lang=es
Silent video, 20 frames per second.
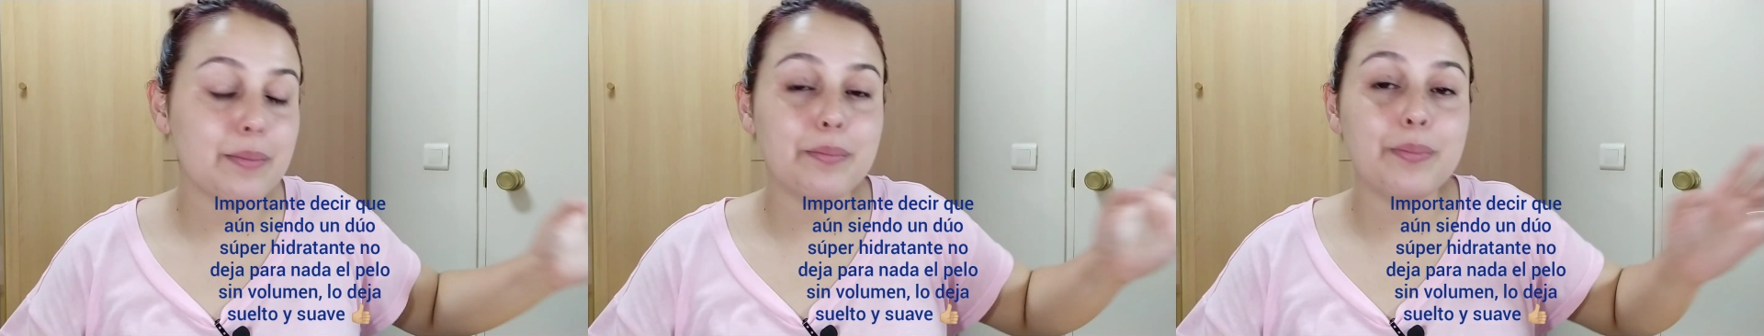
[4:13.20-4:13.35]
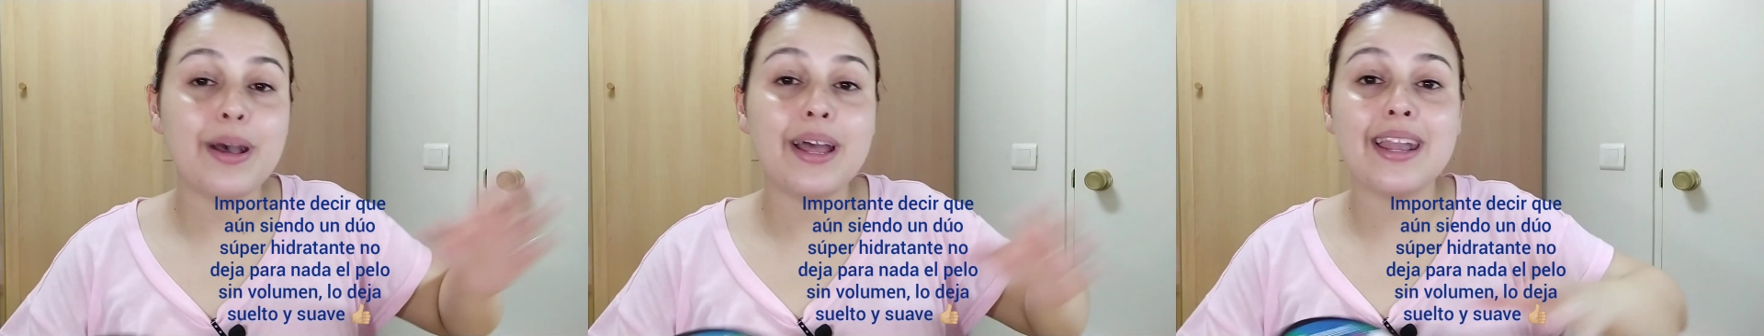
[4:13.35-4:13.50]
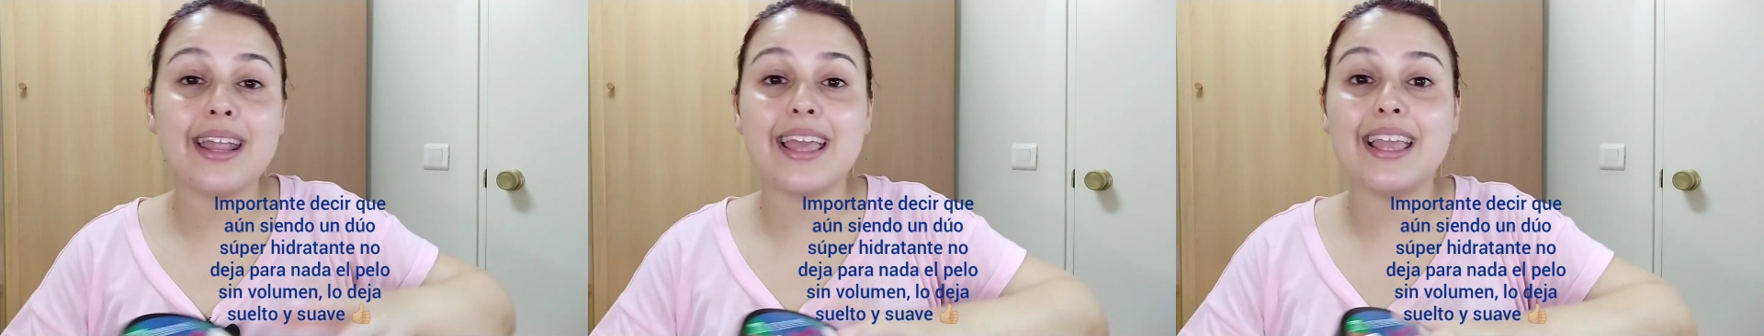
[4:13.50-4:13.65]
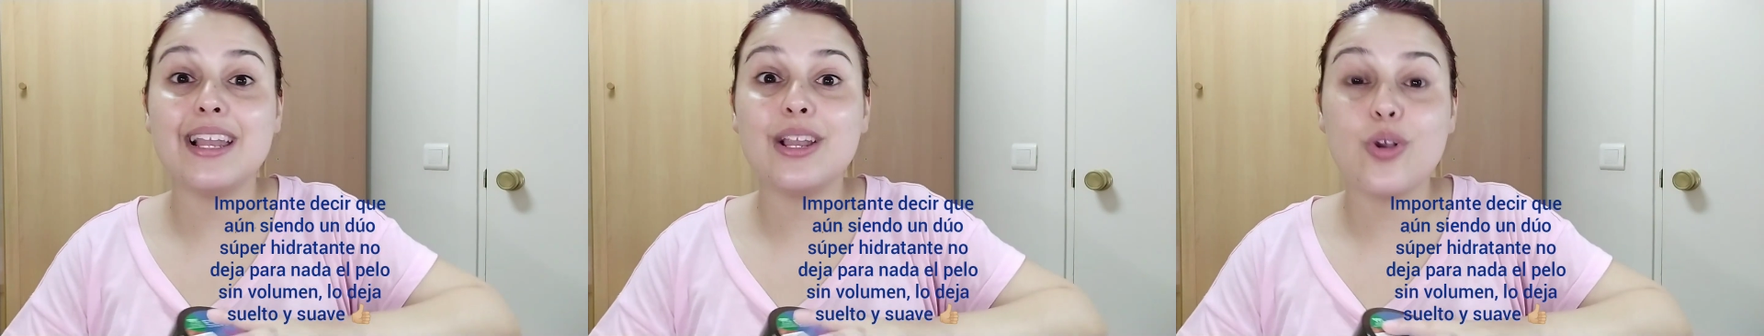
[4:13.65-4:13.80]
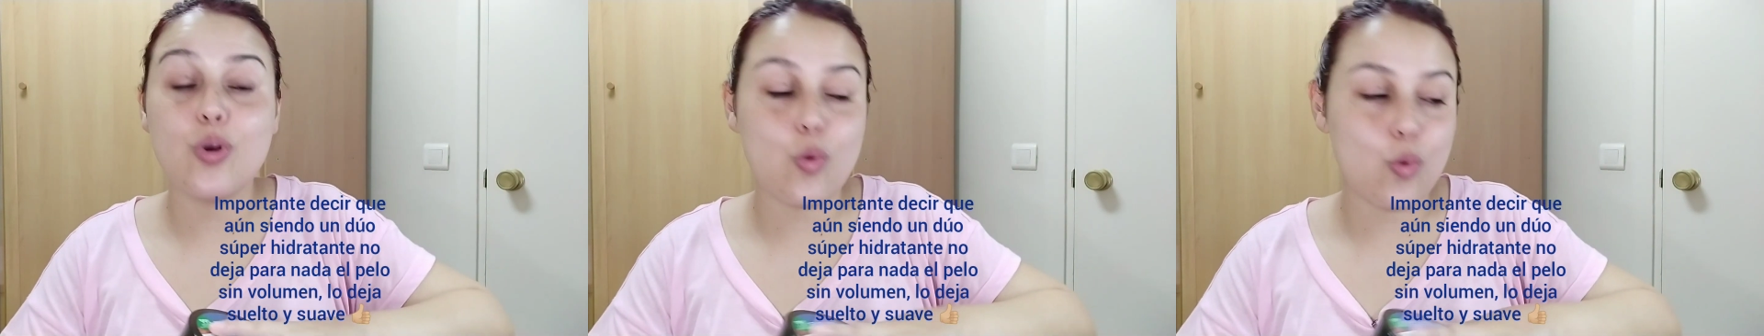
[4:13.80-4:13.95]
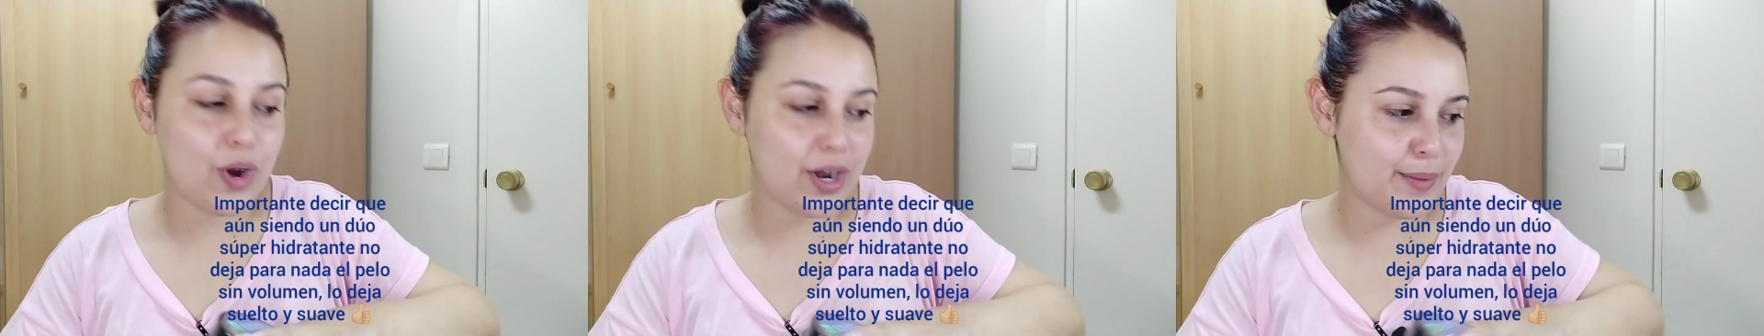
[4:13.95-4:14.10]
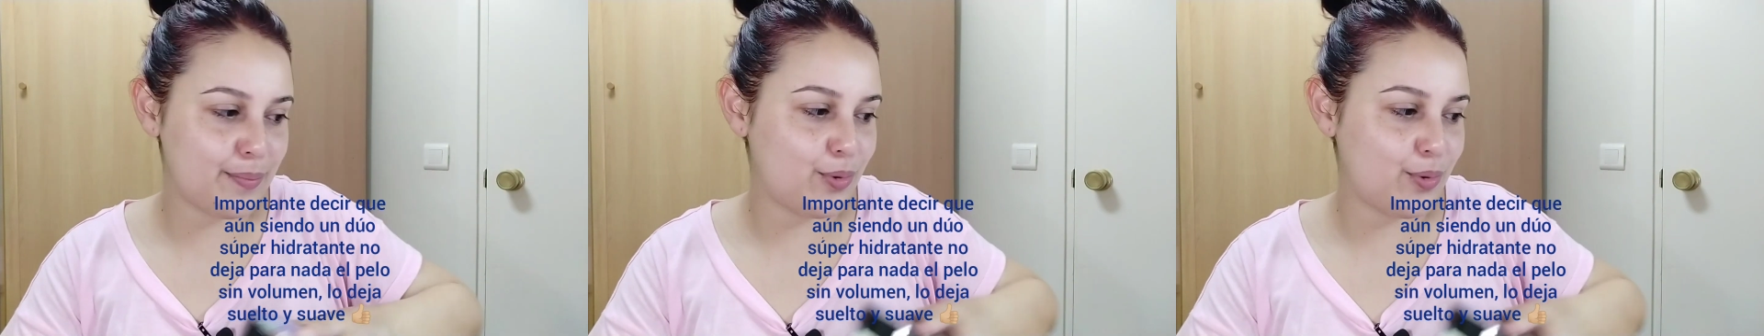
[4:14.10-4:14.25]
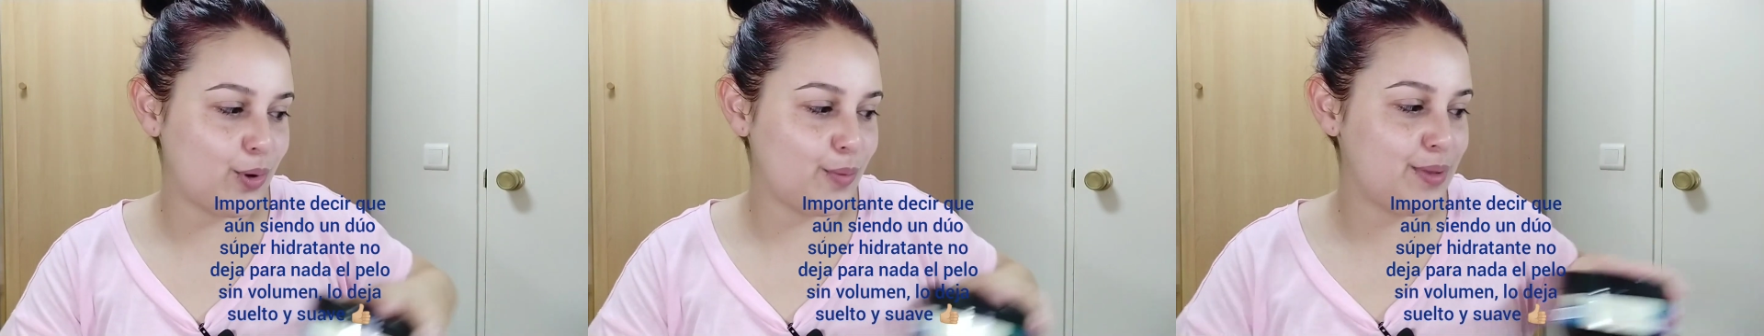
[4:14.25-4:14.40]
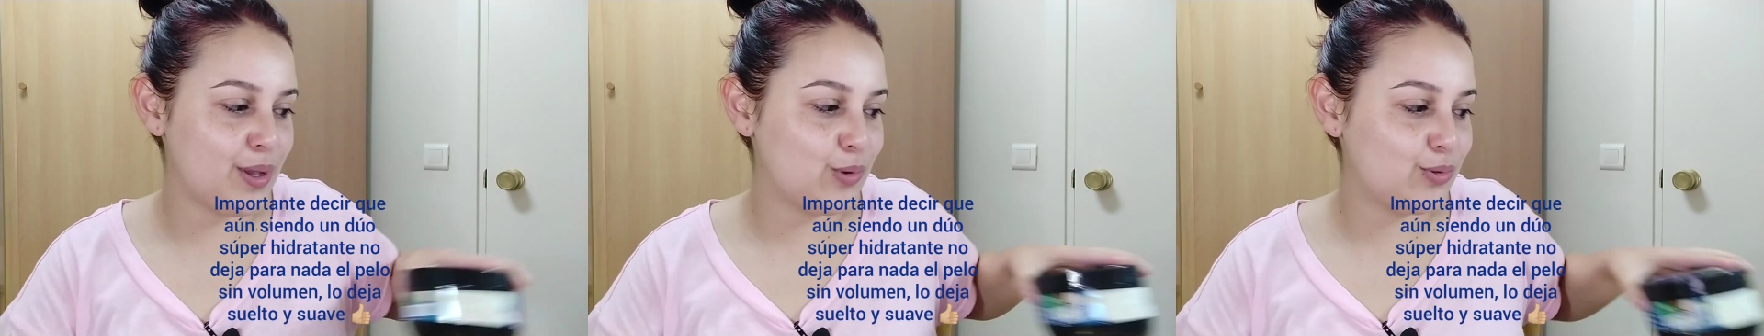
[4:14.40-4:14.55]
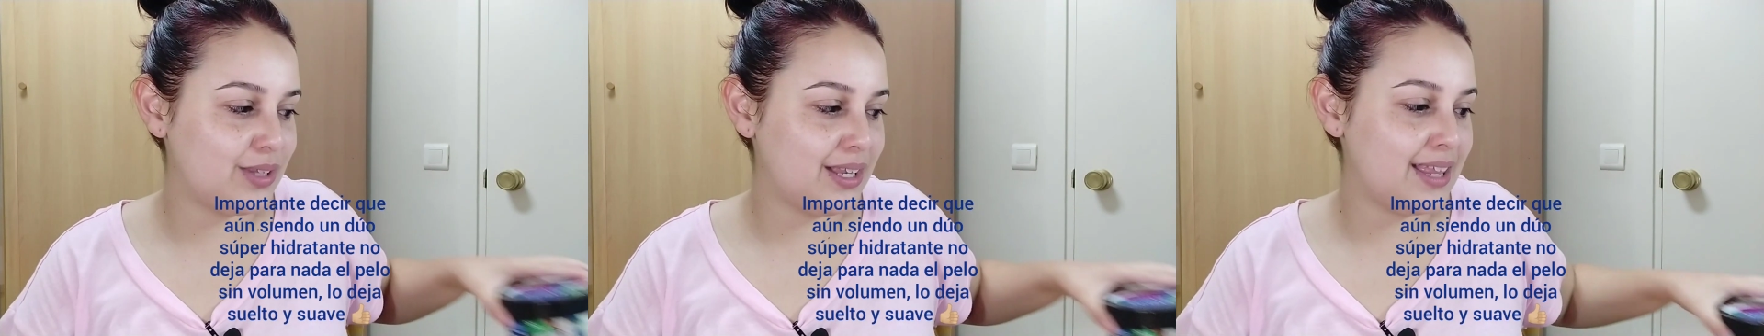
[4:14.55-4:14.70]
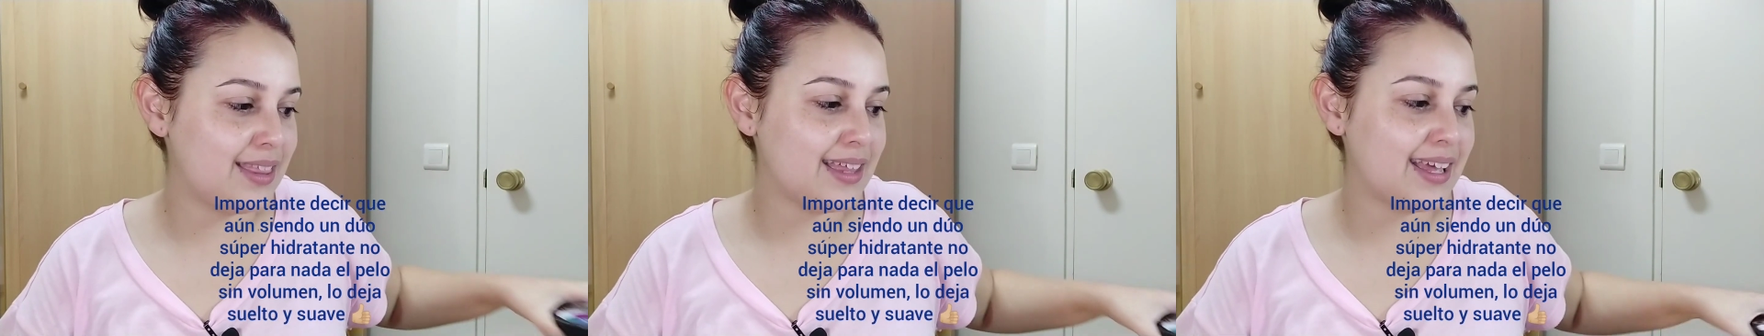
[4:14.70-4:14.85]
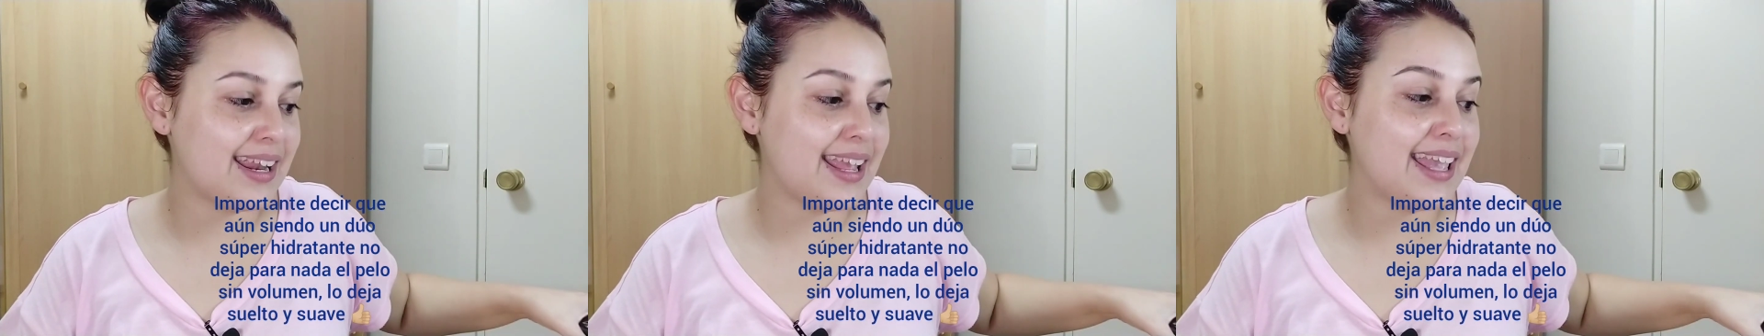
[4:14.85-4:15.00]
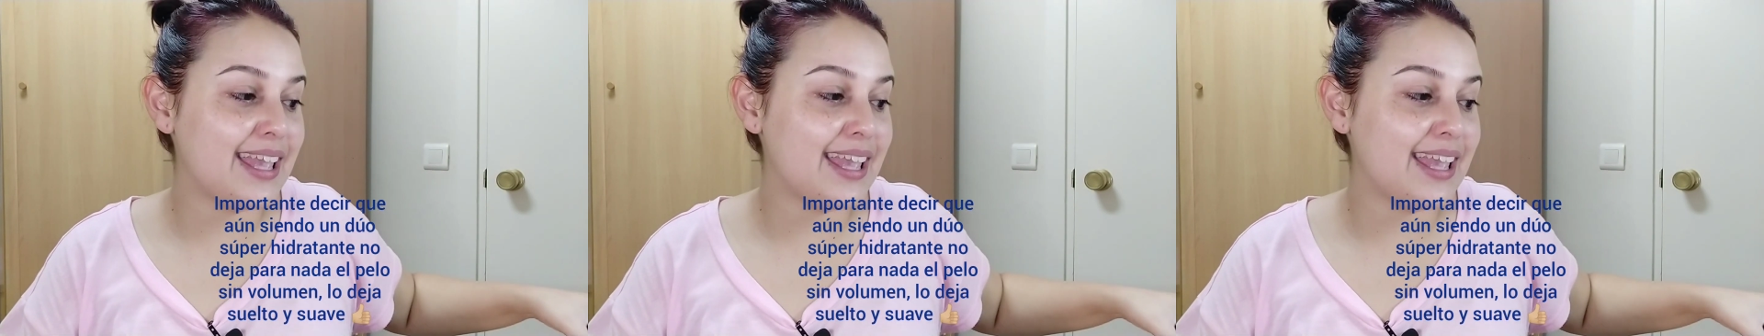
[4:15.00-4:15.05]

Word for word: Para el cuerpo voy a utilizar